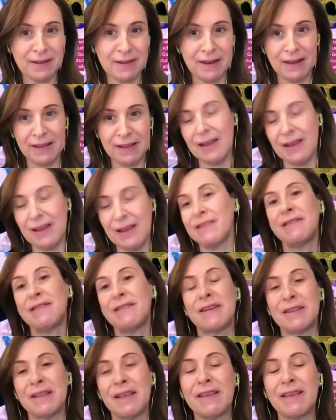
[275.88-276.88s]
y las
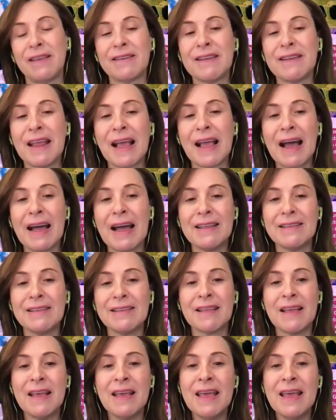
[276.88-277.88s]
estrategias
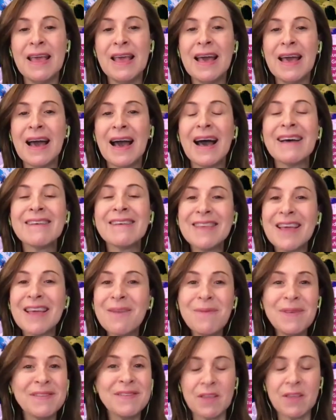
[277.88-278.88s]
legales
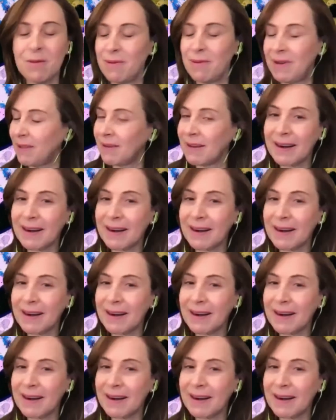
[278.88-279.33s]
hacer visible,